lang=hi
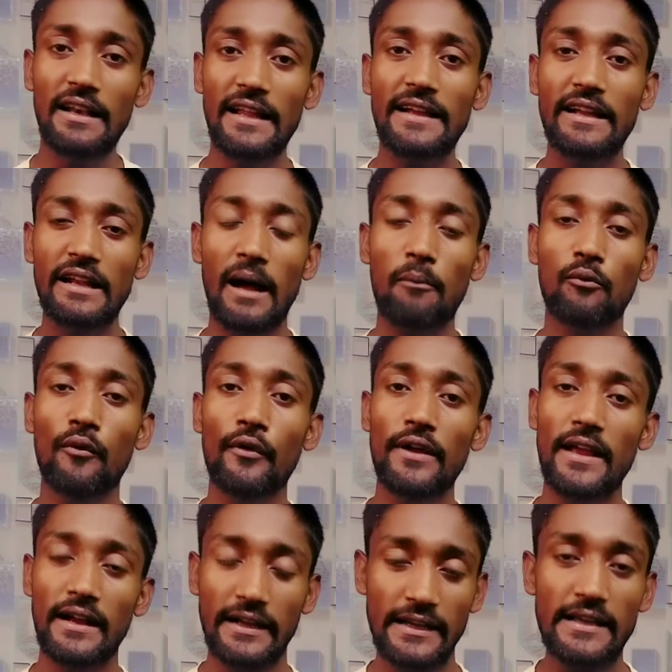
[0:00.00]
लेकिन आपको
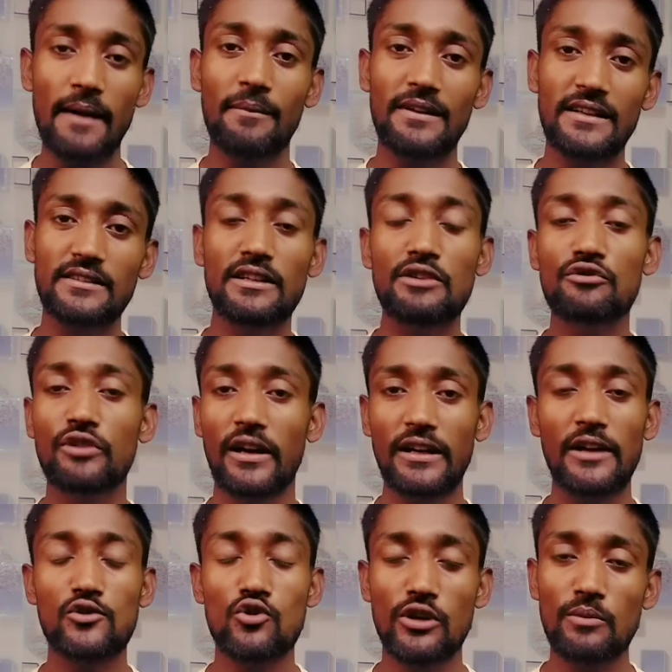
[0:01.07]
एक ही एप्लीकेशन यूज
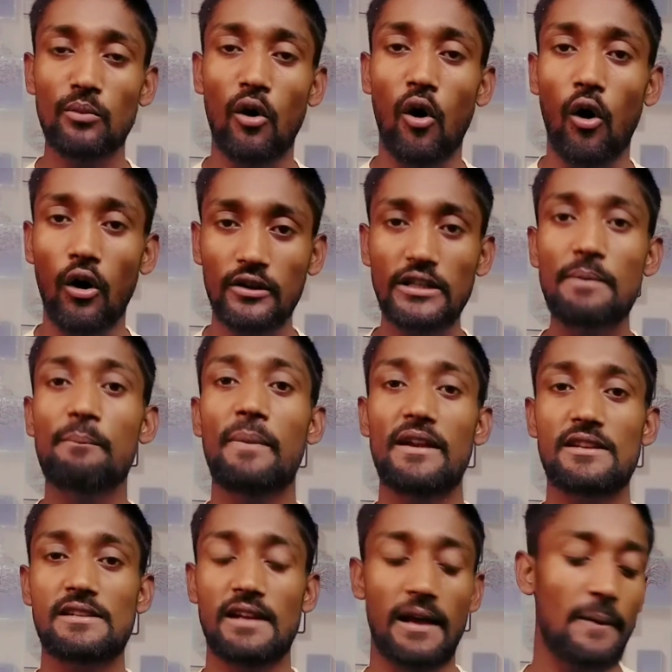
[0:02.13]
करनी है जो कि बहुत ही
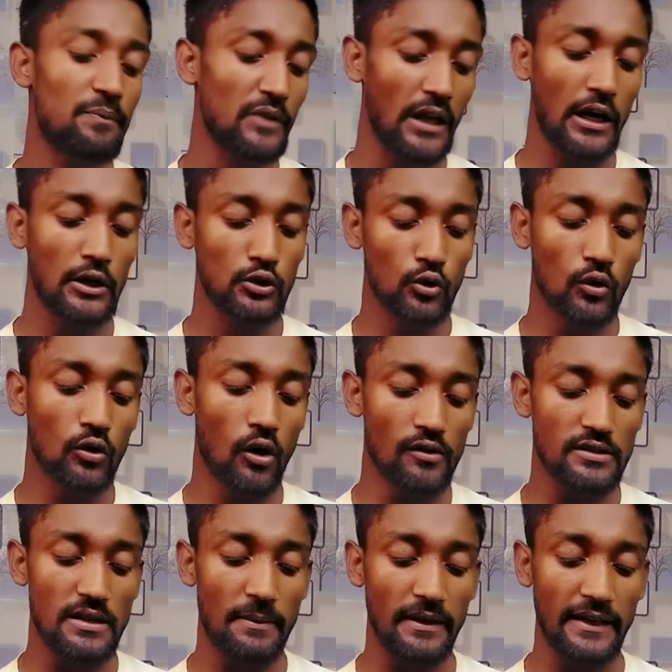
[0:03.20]
बेस्ट है तो
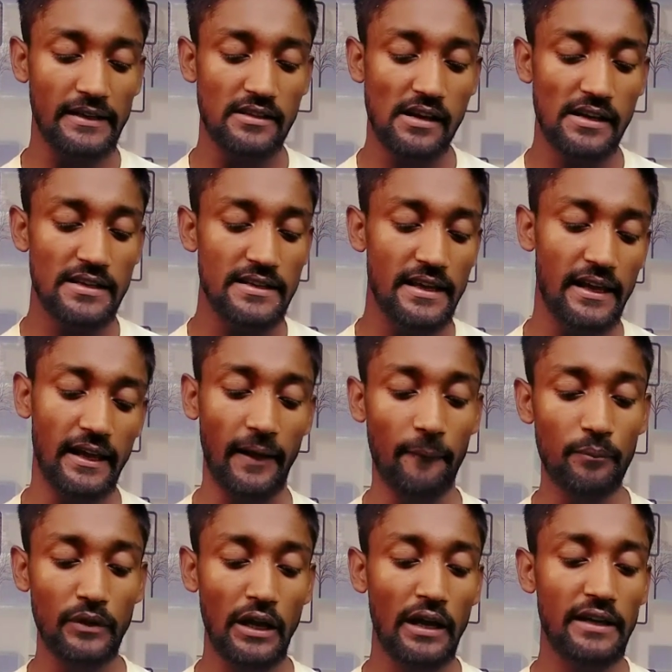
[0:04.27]
कौन सी एप्लीकेशन है ये
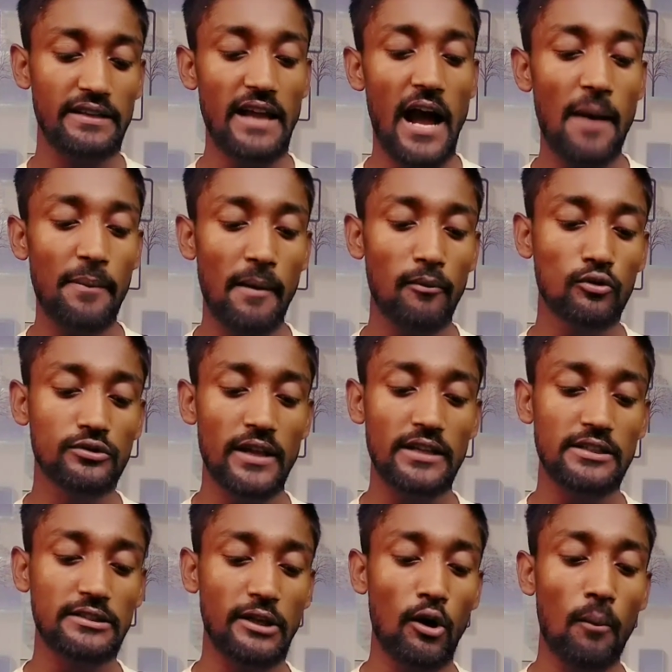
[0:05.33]
है यहाँ पे आप लोग
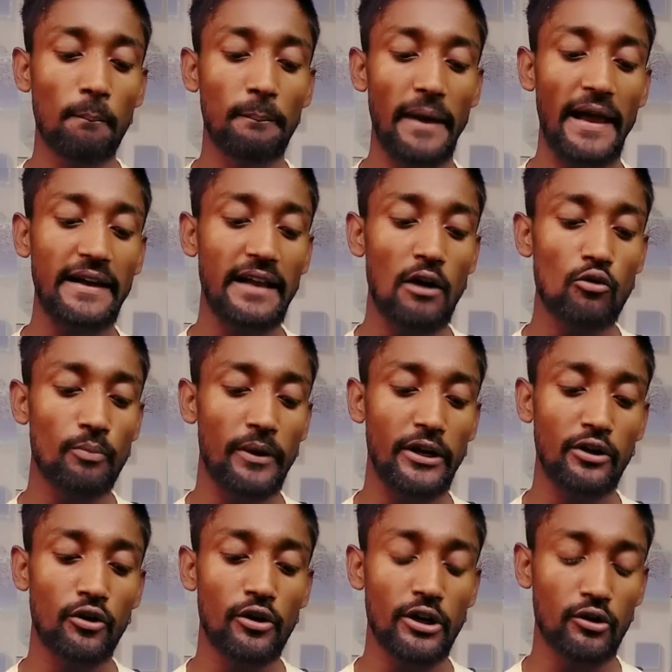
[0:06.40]
देख सकते हो बैकग्राउंड
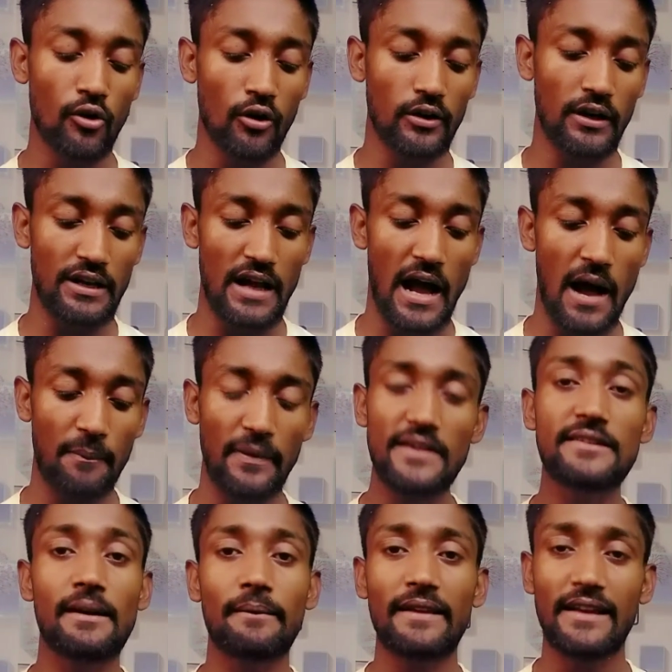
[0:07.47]
वीडियो रिकॉर्डर यहाँ पे
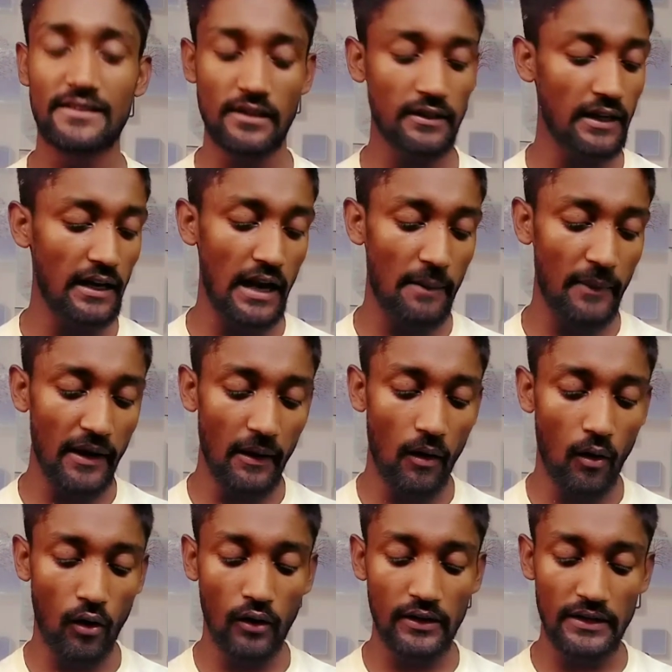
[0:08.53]
इस एप्लीकेशन का नाम है
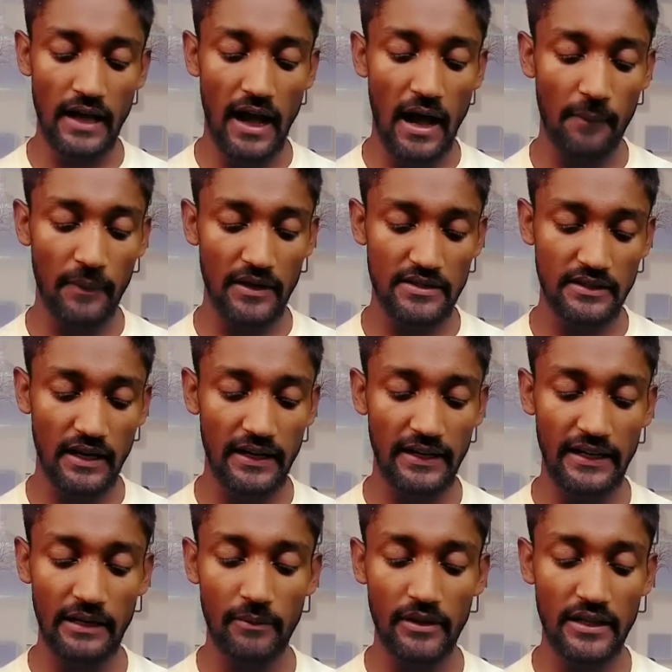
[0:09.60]
और यहाँ पे इसका
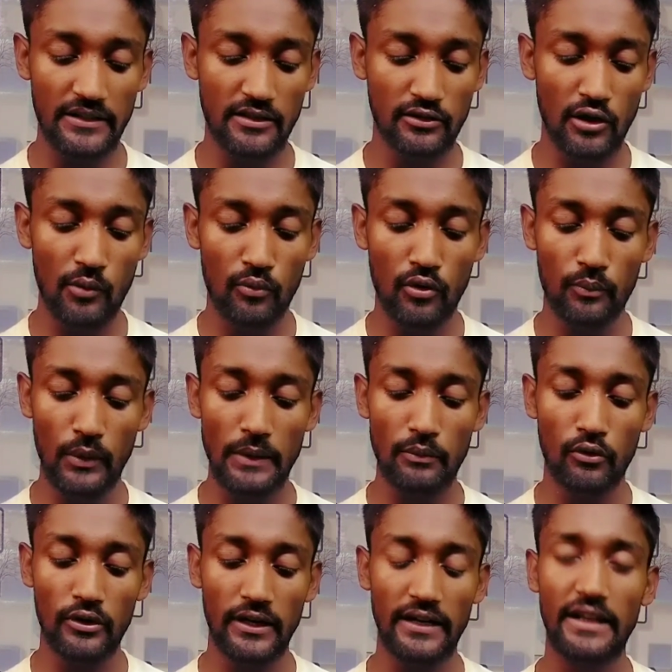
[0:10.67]
रेटिंग भी देख सकते हो
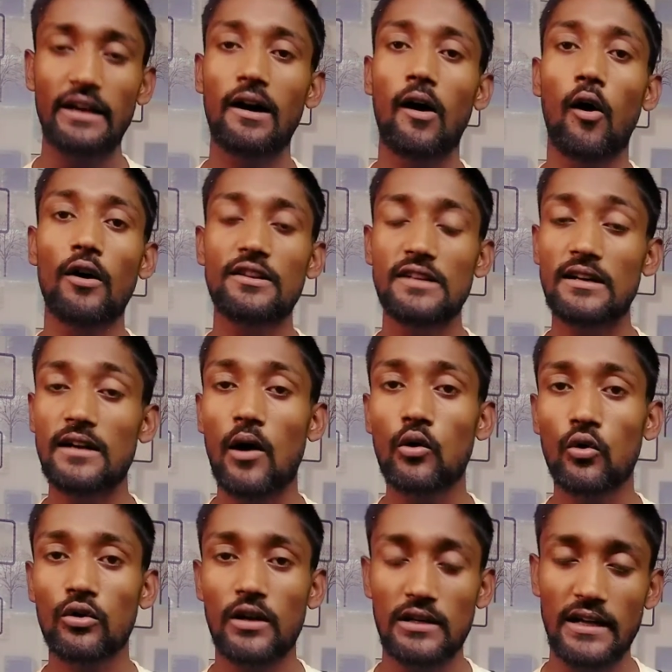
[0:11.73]
4.4 की रेटिंग और इसका
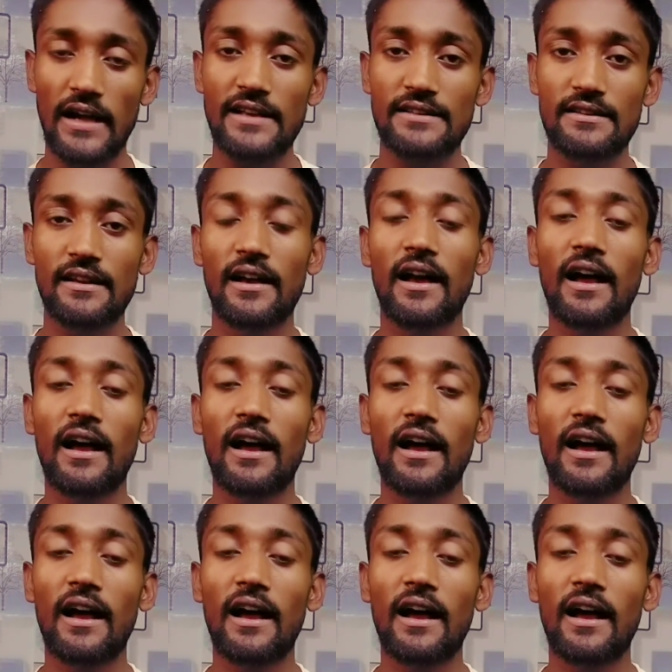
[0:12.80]
डाउनलोडर का टेन